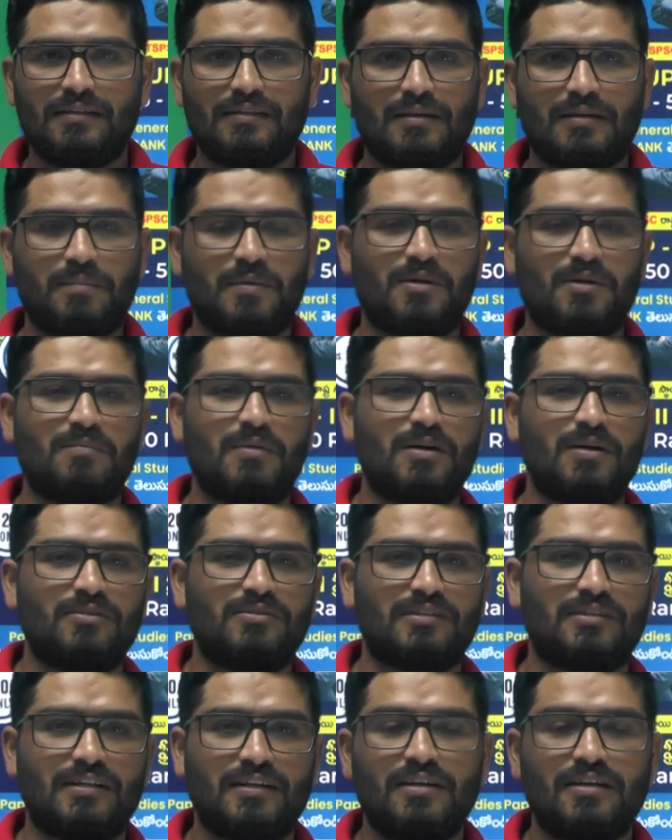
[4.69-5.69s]
నా పేరు బాలు
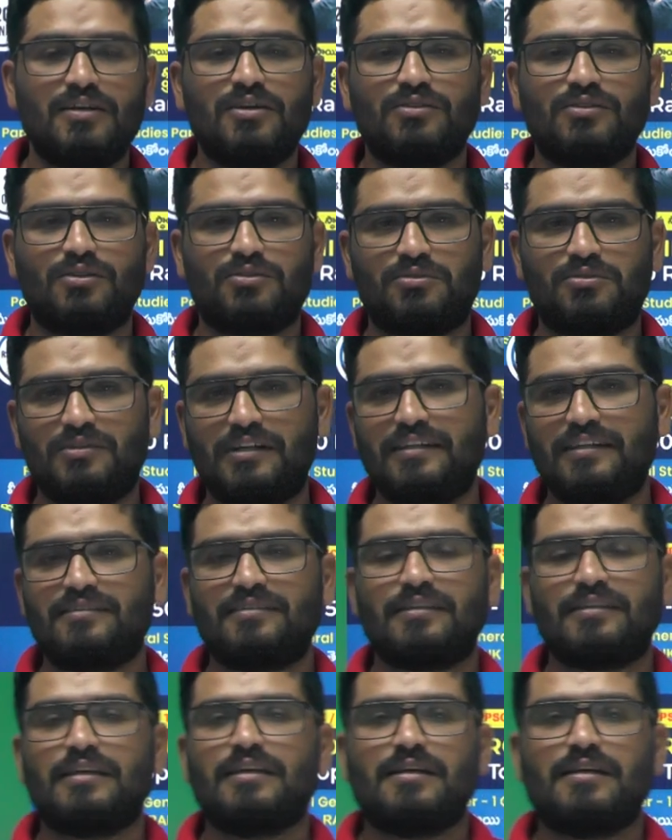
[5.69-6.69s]
సార్ సో
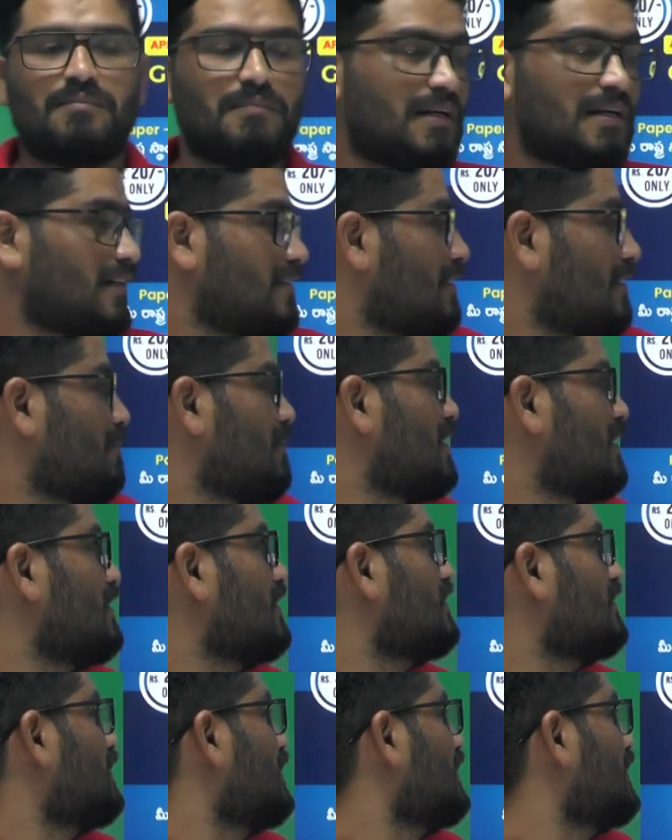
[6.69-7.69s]
స్టూడెంట్స్ మనకు
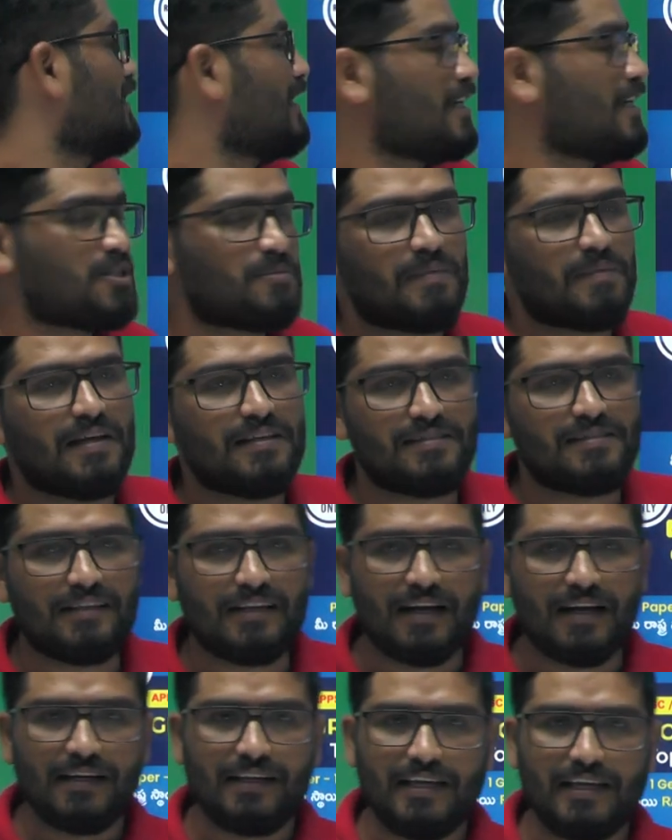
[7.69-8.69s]
సంబంధించి టీఎస్పిఎస్సి
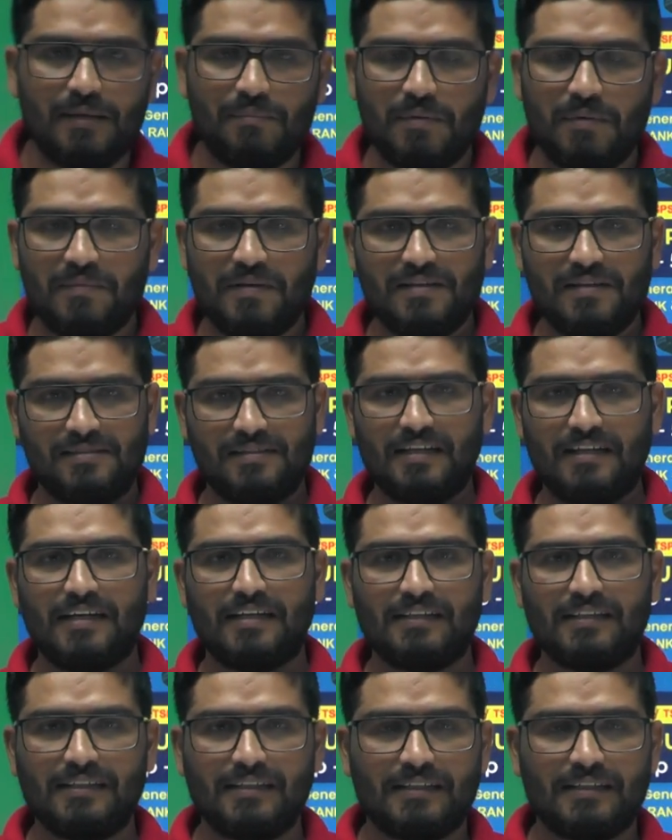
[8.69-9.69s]
కానీ ఏపీపిఎస్సి
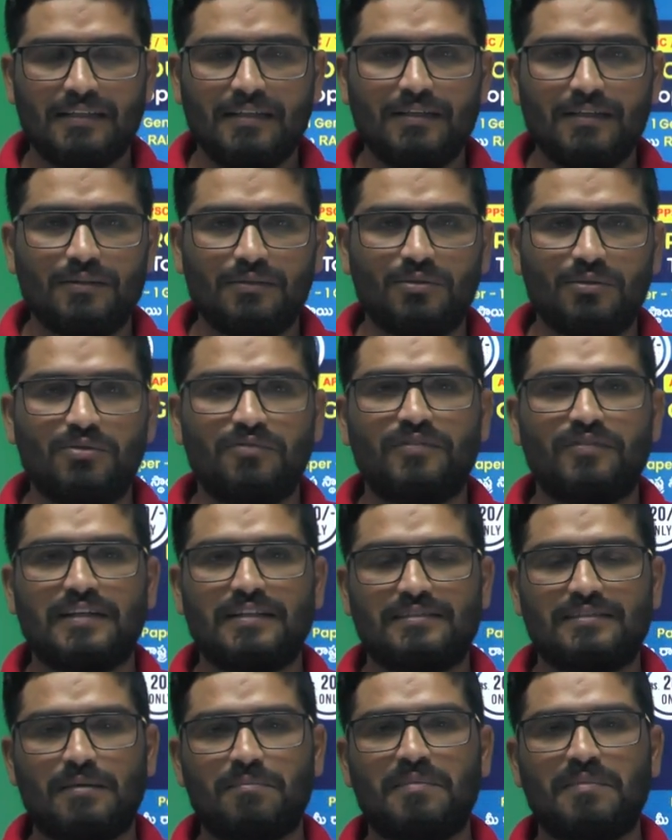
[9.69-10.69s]
కానీ గ్రూప్
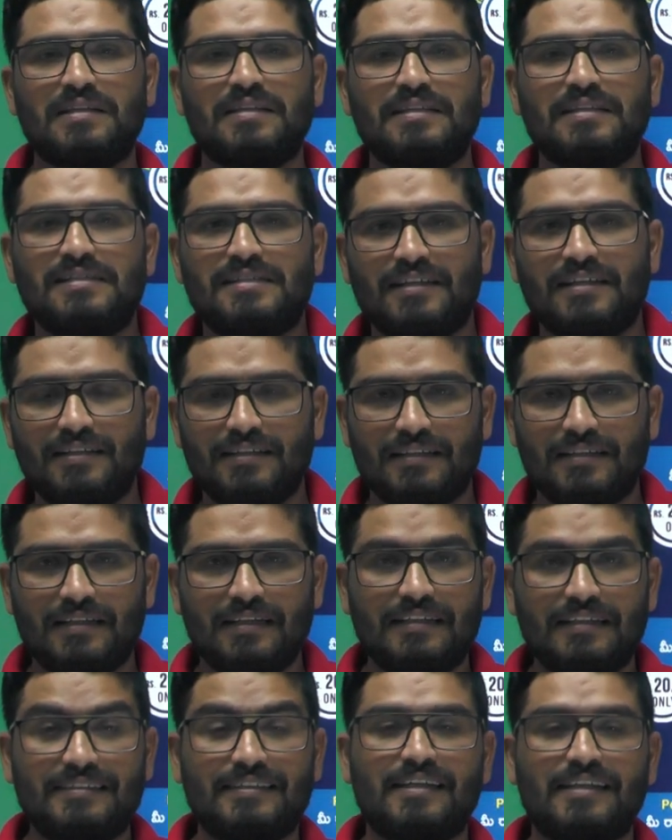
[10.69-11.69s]
వన్కి సంబంధించి
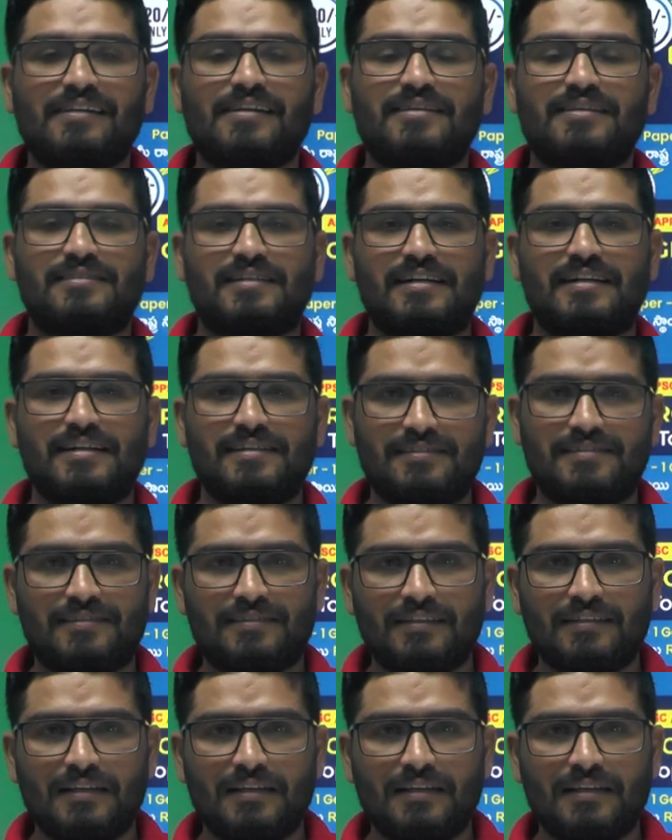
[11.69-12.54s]
జనరల్ స్టడీస్